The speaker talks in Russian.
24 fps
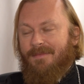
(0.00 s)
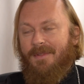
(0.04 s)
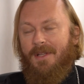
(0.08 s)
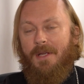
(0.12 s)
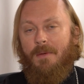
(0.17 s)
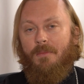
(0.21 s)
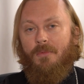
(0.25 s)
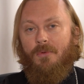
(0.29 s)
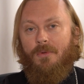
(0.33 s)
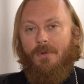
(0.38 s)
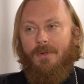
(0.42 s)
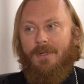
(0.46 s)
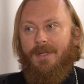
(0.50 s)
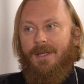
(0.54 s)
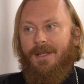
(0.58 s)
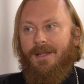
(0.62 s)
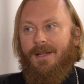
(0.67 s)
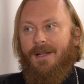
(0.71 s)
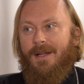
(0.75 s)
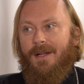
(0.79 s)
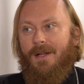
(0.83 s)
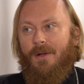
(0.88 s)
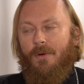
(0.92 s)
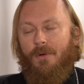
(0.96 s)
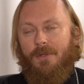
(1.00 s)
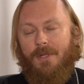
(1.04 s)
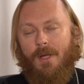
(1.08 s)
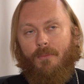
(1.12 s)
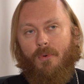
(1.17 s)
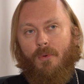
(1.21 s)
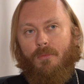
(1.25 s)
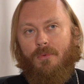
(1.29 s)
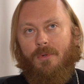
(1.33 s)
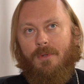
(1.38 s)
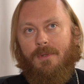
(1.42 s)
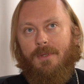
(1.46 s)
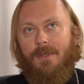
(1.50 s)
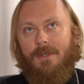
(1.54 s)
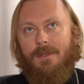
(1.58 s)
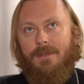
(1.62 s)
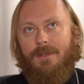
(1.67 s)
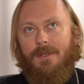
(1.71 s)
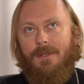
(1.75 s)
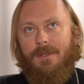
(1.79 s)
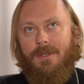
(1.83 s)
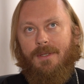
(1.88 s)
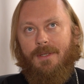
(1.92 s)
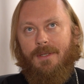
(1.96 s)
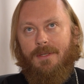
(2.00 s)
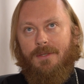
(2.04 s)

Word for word: И а многие, как? вот я помню из этих